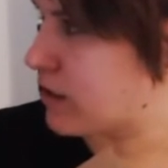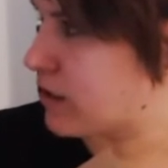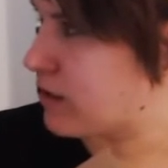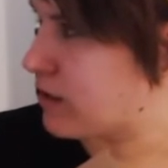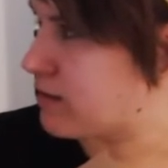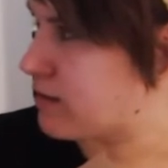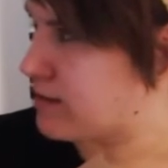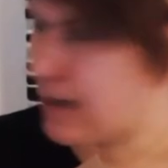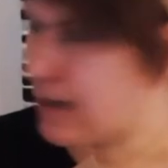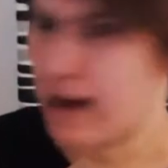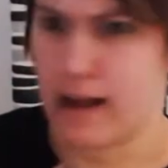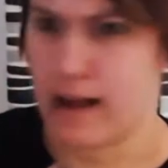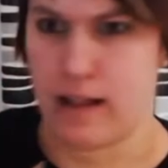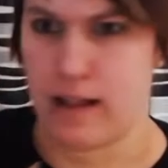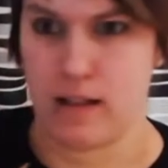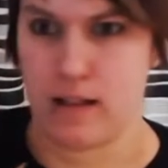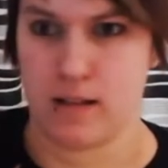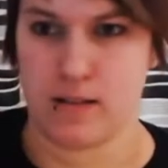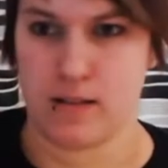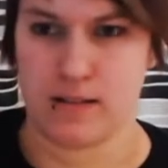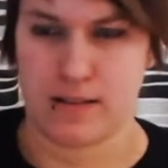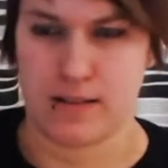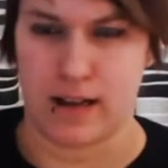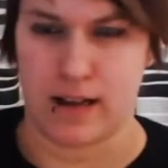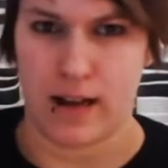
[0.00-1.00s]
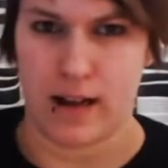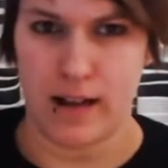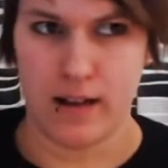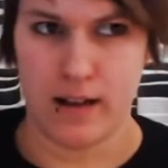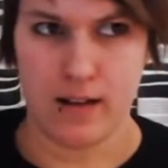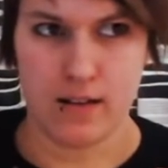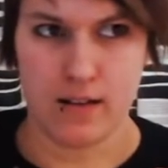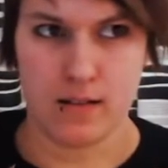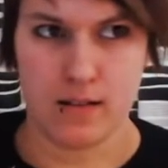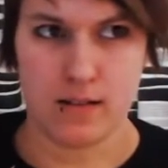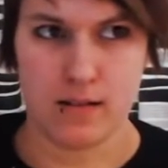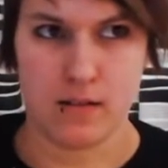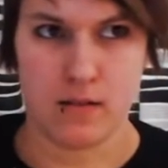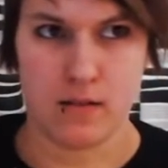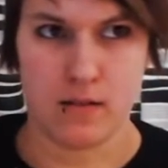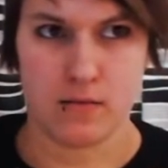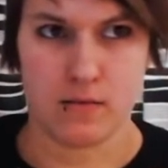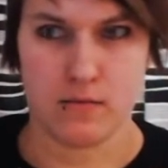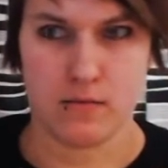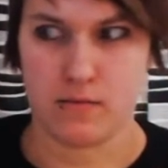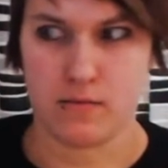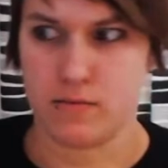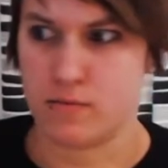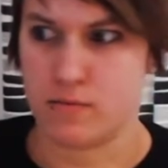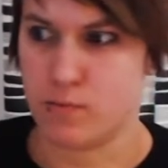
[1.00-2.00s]
Saal. Saal...
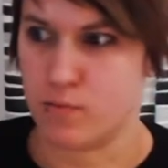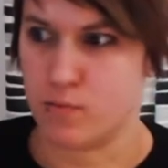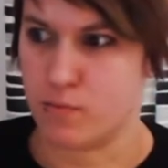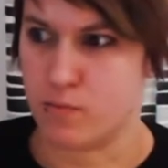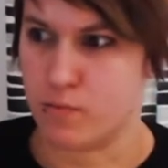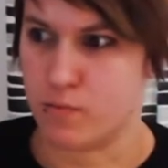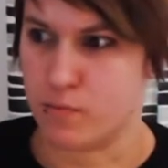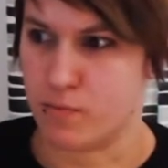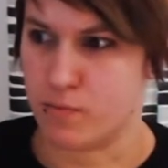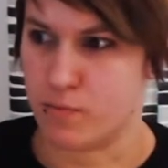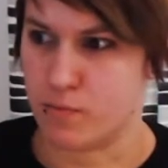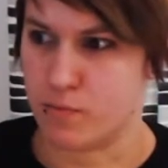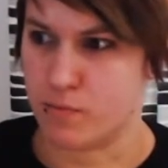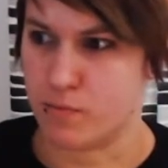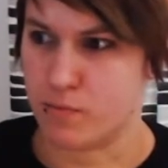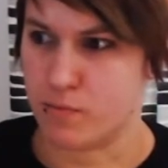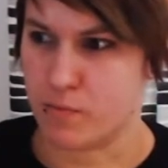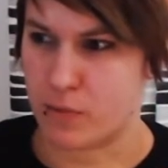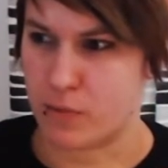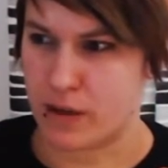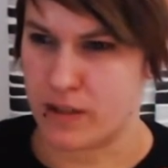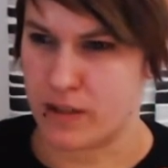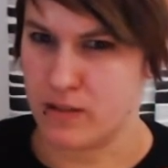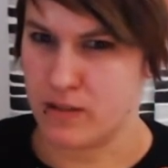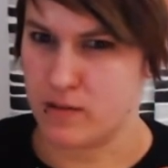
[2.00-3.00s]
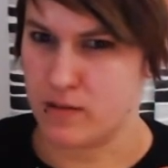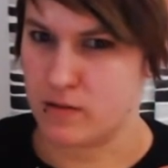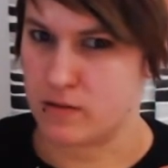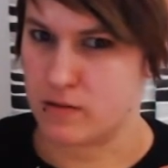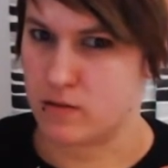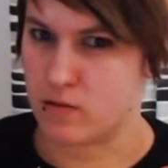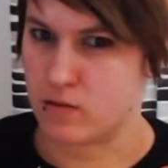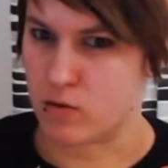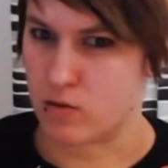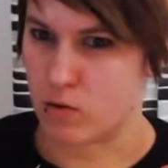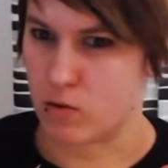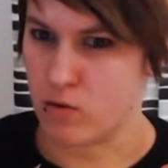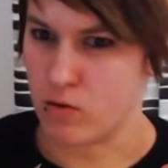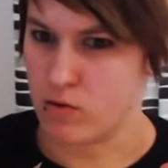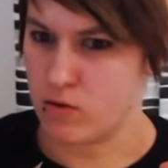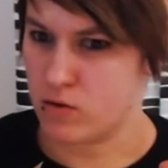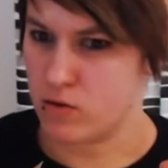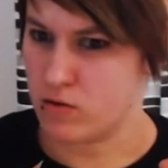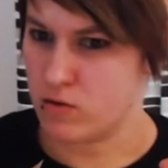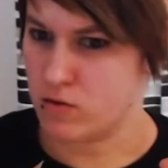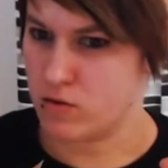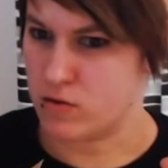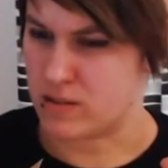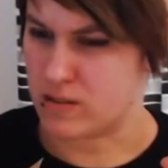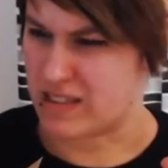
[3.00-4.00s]
Printdruck,
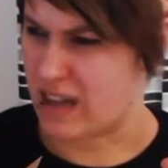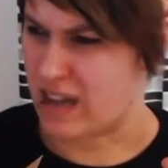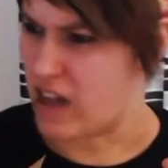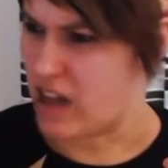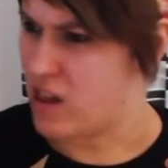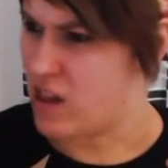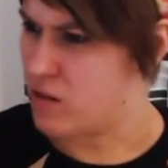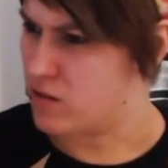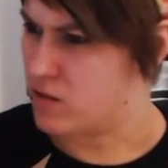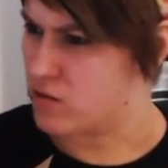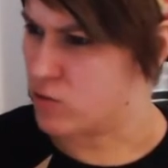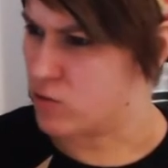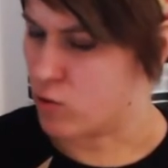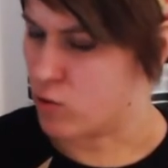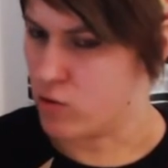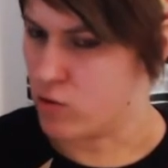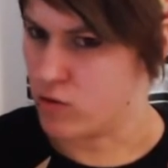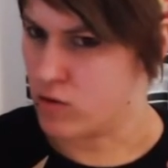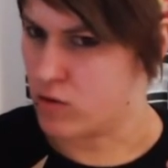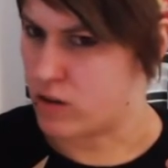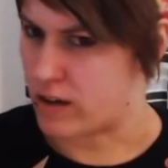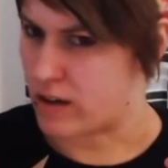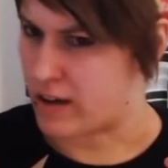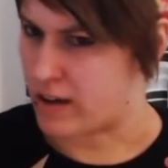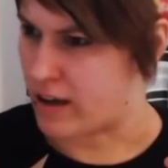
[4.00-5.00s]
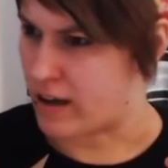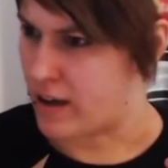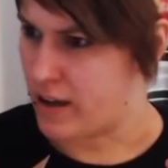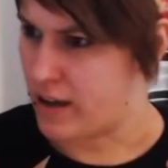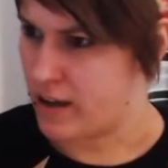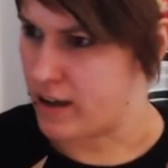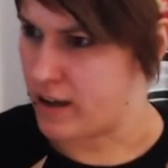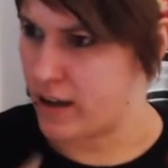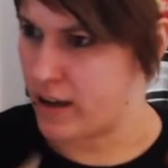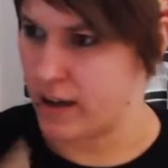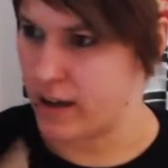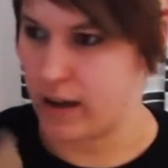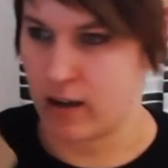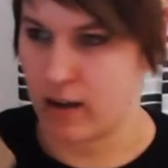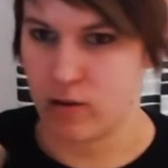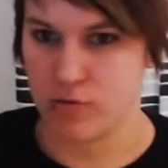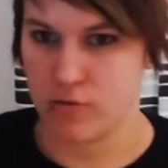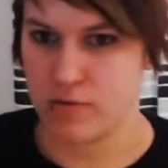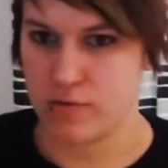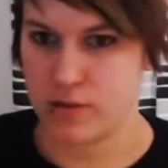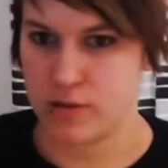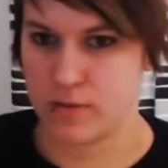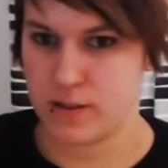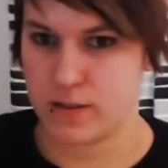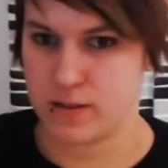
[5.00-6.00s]
Saaldruckerei, keine Ahnung,
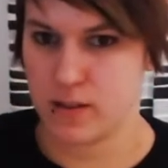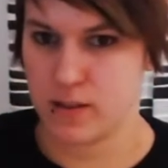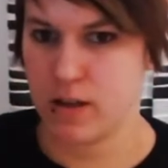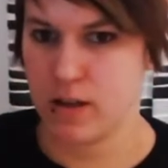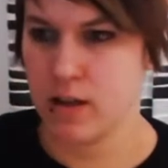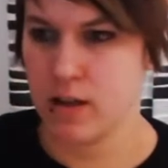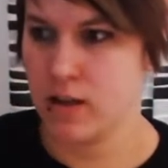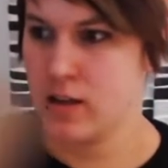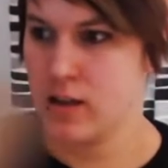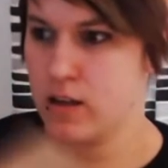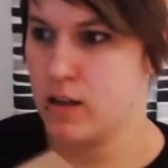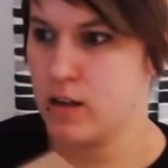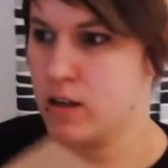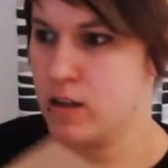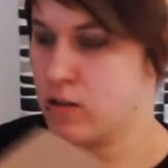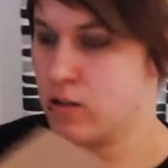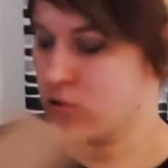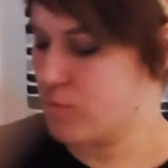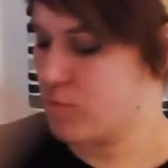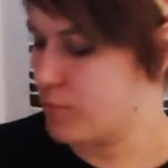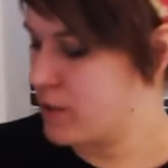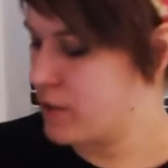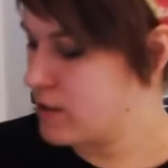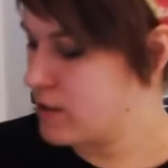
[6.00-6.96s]
wie sowas. So ein Bild